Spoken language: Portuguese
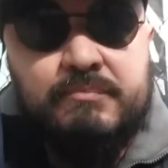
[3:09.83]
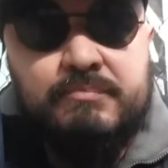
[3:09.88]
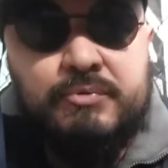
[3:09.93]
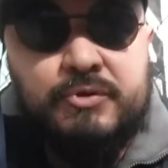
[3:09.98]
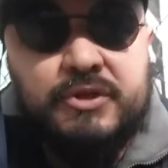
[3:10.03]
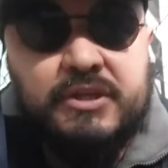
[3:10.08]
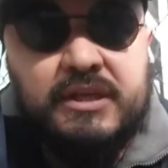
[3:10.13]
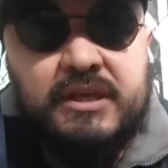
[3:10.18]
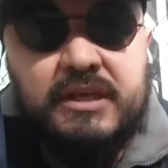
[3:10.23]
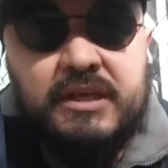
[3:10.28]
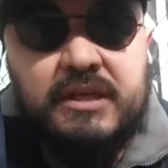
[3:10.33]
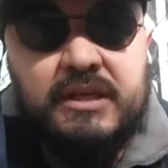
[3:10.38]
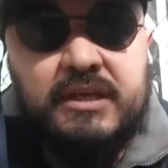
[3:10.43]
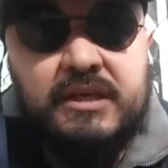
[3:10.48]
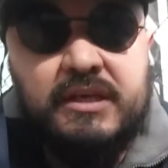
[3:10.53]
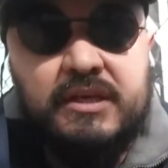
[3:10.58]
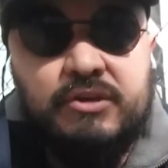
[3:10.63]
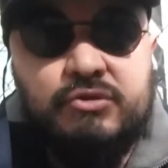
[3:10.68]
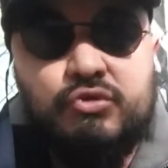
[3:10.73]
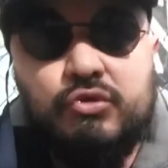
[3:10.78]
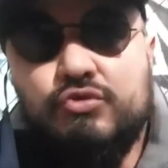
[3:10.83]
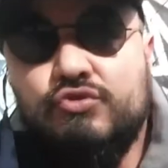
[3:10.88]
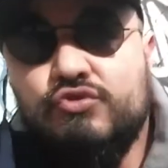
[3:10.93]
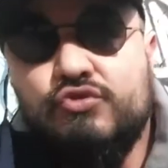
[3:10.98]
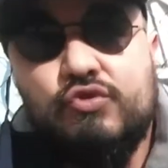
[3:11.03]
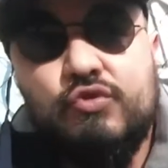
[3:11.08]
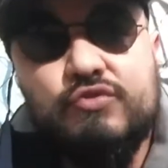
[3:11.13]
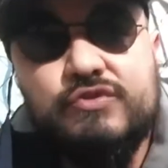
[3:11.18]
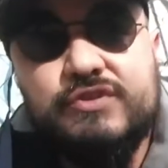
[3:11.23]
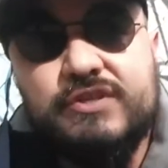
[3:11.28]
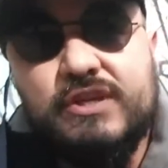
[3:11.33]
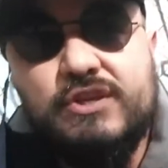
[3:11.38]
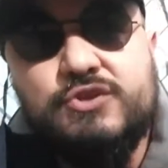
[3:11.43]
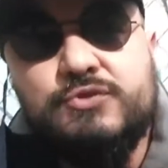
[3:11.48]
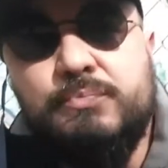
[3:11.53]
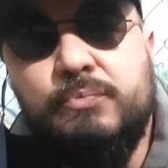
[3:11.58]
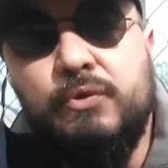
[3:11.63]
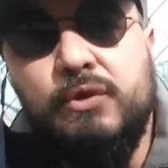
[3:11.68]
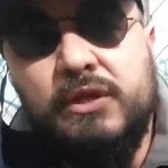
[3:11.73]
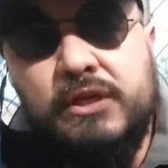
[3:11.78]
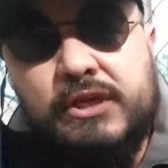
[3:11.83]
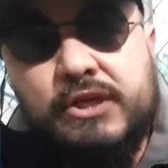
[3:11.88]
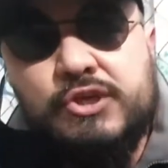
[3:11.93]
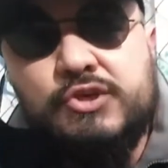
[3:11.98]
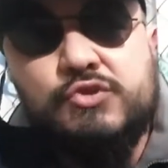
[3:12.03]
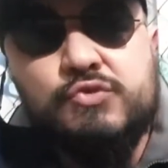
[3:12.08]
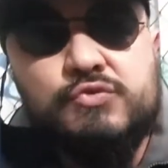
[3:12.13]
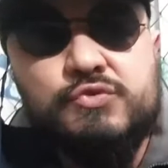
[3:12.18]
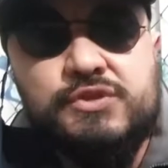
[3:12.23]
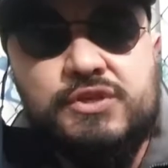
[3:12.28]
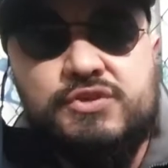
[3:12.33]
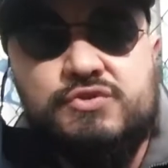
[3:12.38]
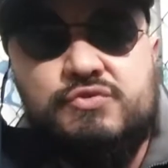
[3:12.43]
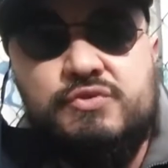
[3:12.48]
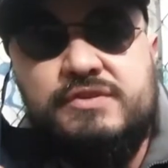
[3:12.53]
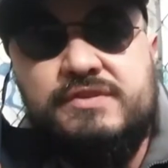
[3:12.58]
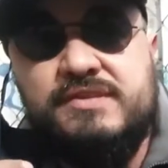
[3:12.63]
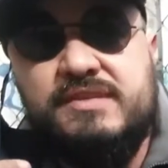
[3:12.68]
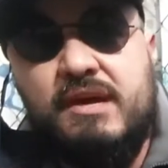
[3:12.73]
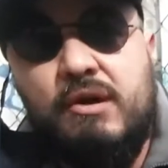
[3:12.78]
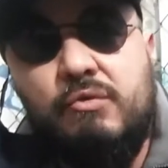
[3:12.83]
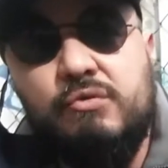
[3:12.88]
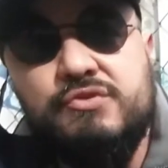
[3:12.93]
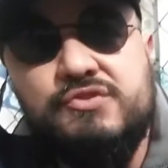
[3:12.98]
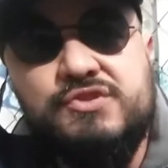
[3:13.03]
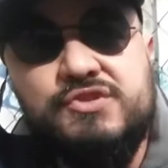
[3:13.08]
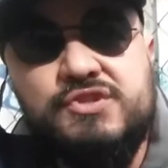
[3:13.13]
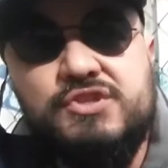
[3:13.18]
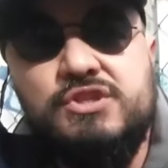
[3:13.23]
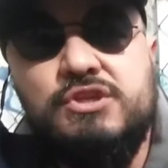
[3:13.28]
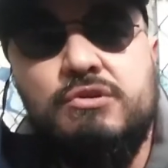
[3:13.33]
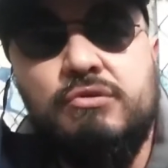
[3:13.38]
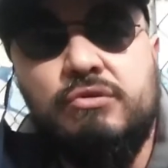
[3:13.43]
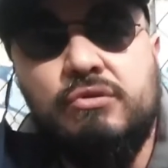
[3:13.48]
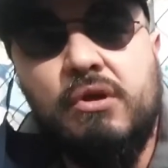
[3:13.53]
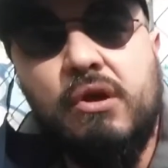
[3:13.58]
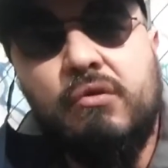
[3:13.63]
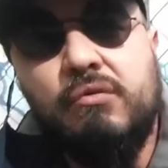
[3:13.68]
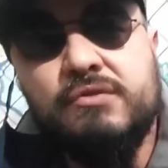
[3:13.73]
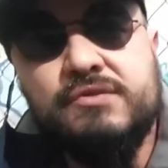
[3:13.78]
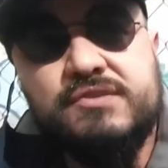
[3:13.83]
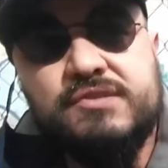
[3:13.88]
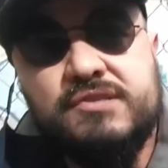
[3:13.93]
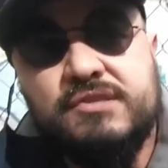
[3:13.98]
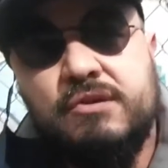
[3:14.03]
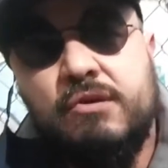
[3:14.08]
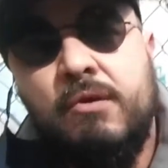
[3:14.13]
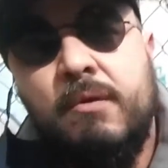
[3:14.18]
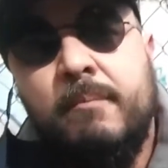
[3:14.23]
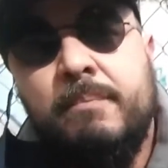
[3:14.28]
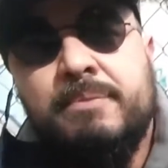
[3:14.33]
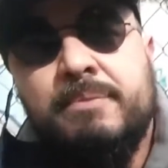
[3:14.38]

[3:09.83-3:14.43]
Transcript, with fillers: porque todos os conselhos políticos, as coisas que aconteciam, que não aconteciam,